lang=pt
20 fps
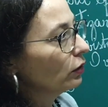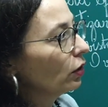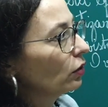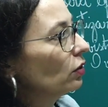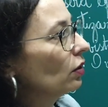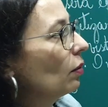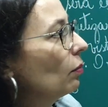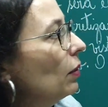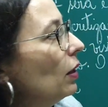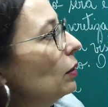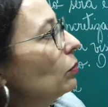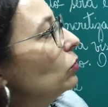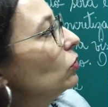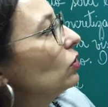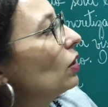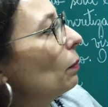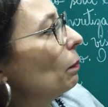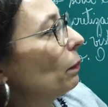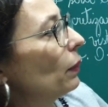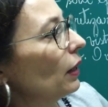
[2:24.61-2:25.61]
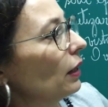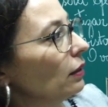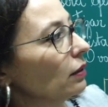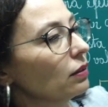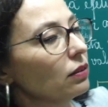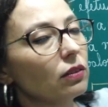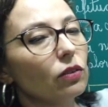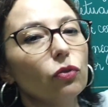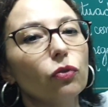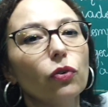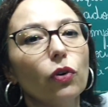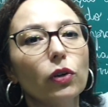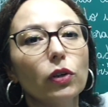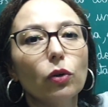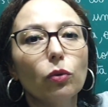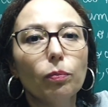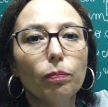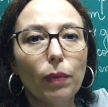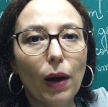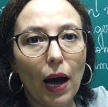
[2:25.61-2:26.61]
nós sabemos apenas que
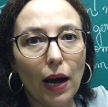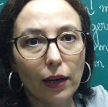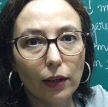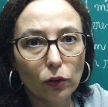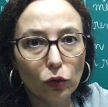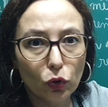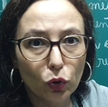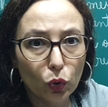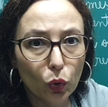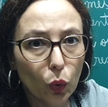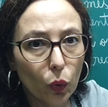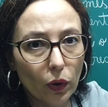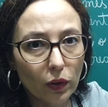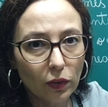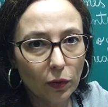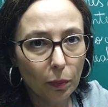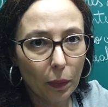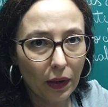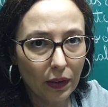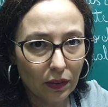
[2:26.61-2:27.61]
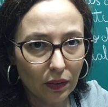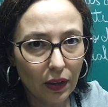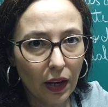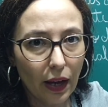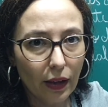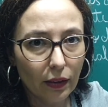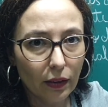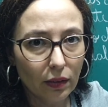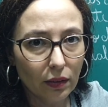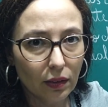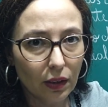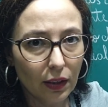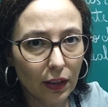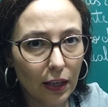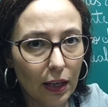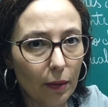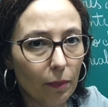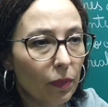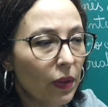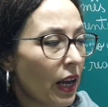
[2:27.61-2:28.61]
foram pagas duas parcelas
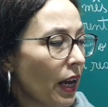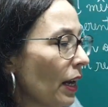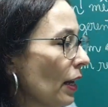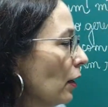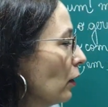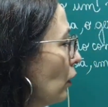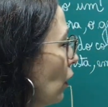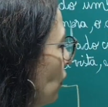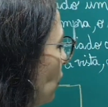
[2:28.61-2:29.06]
aqui. E nós